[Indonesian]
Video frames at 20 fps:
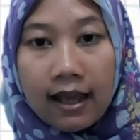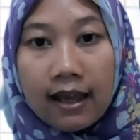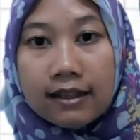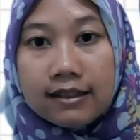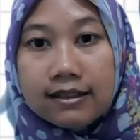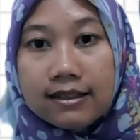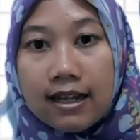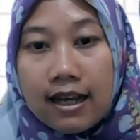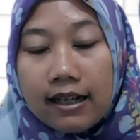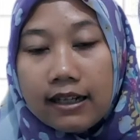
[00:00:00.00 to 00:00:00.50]

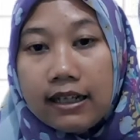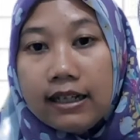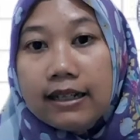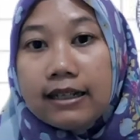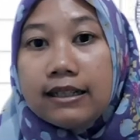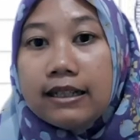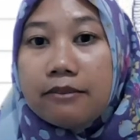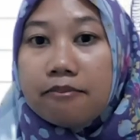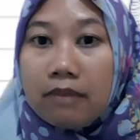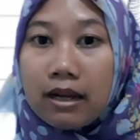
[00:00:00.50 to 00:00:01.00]
Jadi
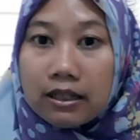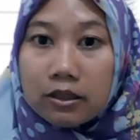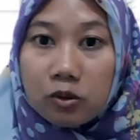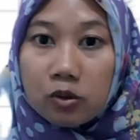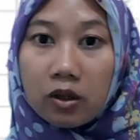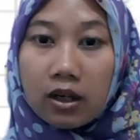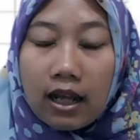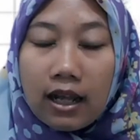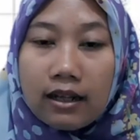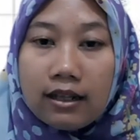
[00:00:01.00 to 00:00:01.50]

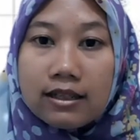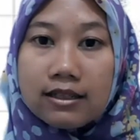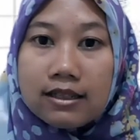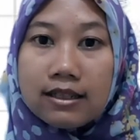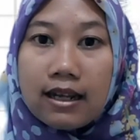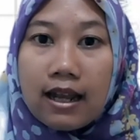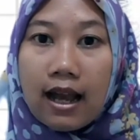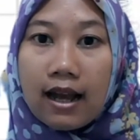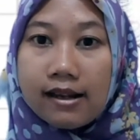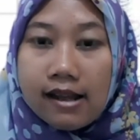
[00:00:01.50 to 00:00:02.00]
dimasukkan di
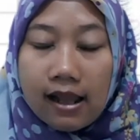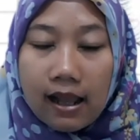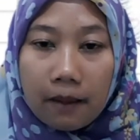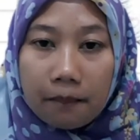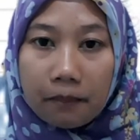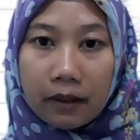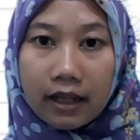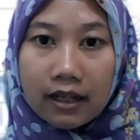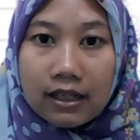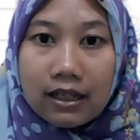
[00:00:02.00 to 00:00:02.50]
sini
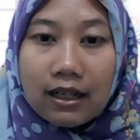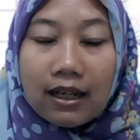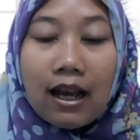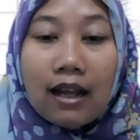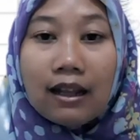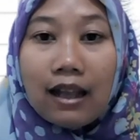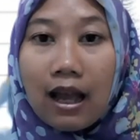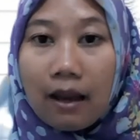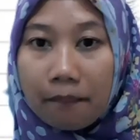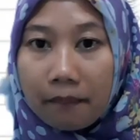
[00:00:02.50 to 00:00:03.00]
adalah
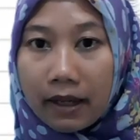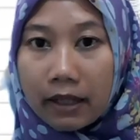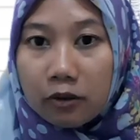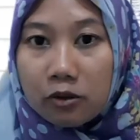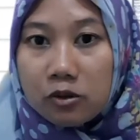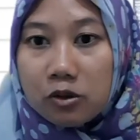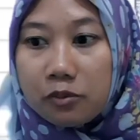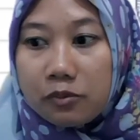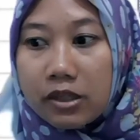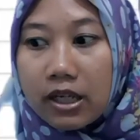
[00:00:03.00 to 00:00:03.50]
predikat. Apa
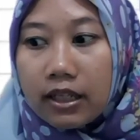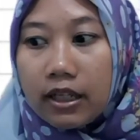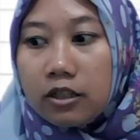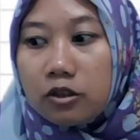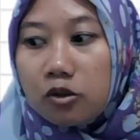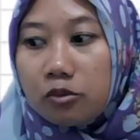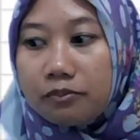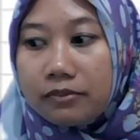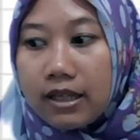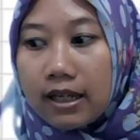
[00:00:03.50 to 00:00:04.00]
itu subjeknya?
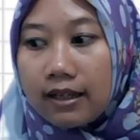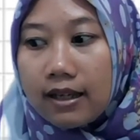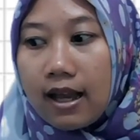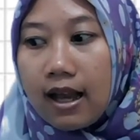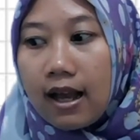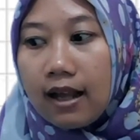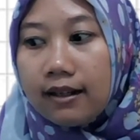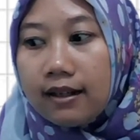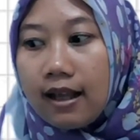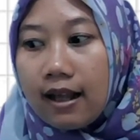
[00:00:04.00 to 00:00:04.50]

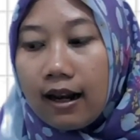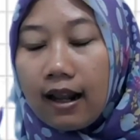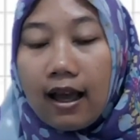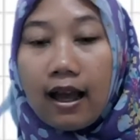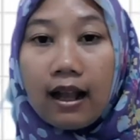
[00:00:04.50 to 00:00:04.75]
Subjeknya adalah